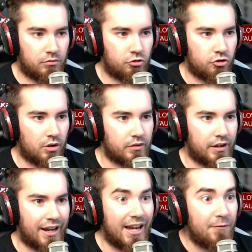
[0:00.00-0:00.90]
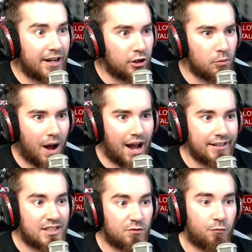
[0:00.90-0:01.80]
Schnaut. Ewige Nummer
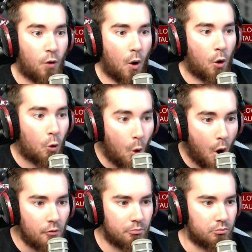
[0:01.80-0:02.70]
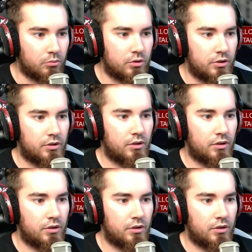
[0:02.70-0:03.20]
1? Warum?